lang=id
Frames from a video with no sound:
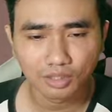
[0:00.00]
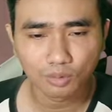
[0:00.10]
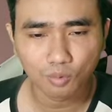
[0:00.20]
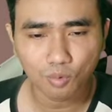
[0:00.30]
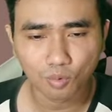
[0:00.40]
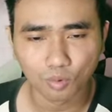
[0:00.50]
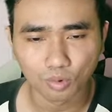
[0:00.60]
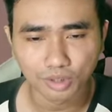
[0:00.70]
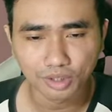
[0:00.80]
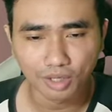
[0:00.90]
Uh,
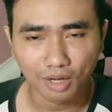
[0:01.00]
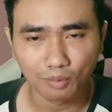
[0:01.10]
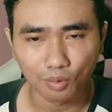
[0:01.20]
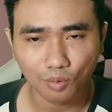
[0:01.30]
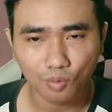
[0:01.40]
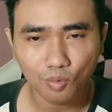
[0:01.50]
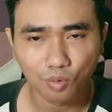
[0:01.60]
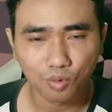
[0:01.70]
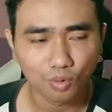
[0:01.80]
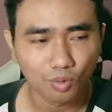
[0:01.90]
gila bro. Uh,
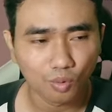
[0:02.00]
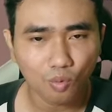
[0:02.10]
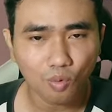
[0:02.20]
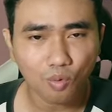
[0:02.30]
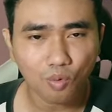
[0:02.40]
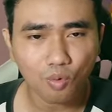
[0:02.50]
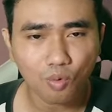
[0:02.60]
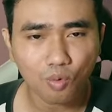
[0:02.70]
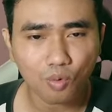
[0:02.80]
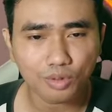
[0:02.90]

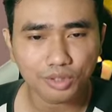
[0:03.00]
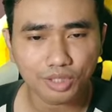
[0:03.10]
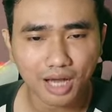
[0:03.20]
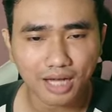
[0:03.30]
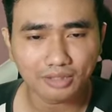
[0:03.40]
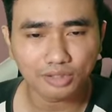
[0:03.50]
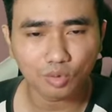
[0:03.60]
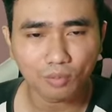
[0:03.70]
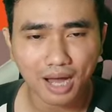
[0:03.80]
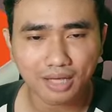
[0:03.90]
uh, si Raja
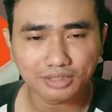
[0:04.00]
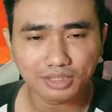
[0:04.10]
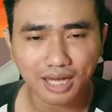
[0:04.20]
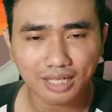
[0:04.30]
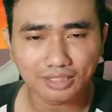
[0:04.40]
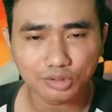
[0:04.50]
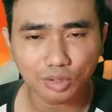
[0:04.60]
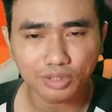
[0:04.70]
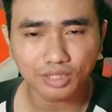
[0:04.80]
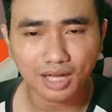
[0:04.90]
jago banget si Raja
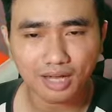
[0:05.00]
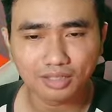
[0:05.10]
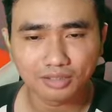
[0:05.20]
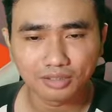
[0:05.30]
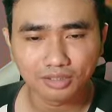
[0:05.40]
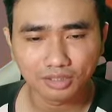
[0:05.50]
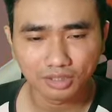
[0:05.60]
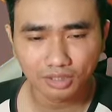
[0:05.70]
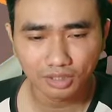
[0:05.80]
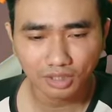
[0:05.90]
coy gila.
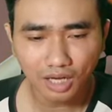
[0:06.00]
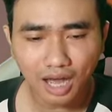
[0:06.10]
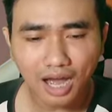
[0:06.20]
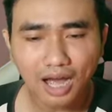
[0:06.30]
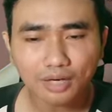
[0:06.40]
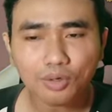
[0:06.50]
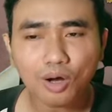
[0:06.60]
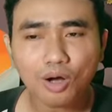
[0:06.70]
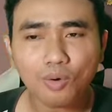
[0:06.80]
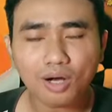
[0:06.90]

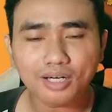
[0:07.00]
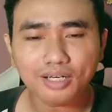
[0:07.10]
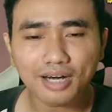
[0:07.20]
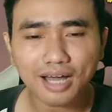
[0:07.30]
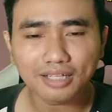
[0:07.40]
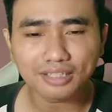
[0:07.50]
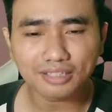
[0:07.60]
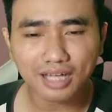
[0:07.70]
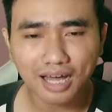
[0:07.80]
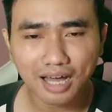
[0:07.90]
Aduh, gue kena
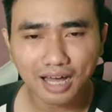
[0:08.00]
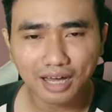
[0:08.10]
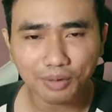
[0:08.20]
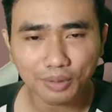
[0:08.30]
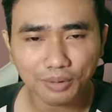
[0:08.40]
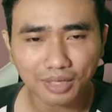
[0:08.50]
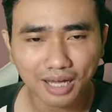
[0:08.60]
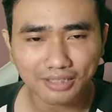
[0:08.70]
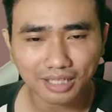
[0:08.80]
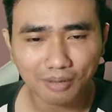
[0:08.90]
tidak. Wih,
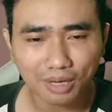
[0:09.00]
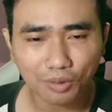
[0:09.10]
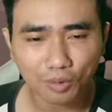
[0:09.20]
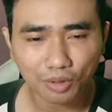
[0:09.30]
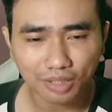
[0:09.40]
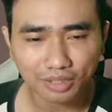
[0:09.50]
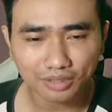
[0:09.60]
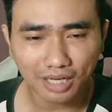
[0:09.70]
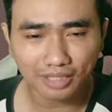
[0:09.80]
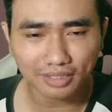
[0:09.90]
Raja kama. wih Raja
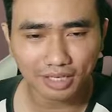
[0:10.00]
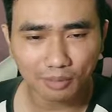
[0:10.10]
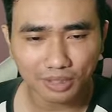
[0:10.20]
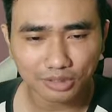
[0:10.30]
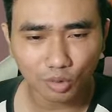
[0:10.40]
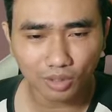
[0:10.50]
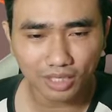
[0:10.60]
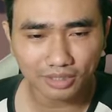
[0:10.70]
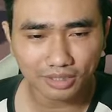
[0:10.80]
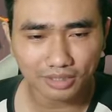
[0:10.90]
sana dia nggak pakai
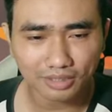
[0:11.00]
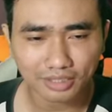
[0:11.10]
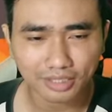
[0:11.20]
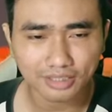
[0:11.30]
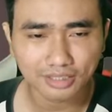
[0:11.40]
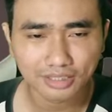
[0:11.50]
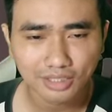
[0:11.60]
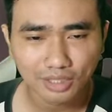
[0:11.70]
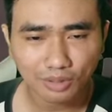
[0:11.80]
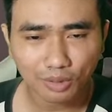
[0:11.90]
shortcut guys rata guys.
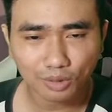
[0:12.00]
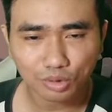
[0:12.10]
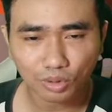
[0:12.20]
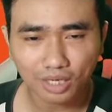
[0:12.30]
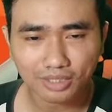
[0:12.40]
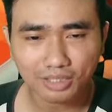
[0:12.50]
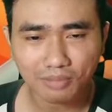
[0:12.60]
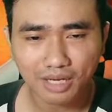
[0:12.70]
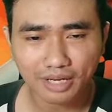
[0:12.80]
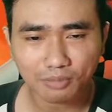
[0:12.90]
Ini gue shortcut
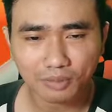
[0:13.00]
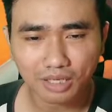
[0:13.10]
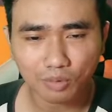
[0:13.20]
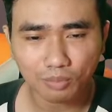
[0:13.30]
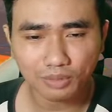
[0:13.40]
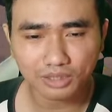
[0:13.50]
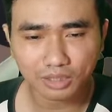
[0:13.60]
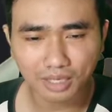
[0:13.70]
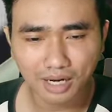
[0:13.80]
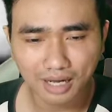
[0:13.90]
gimana guys, apakah gue bisa
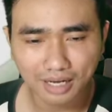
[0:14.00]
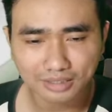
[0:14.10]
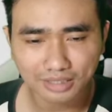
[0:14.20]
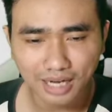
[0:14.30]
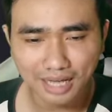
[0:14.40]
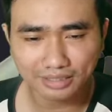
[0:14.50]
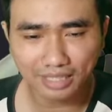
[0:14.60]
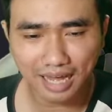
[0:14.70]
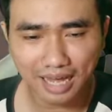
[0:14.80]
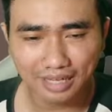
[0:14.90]
mengalahkan si
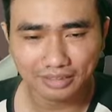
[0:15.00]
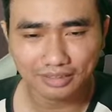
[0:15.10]
Raja?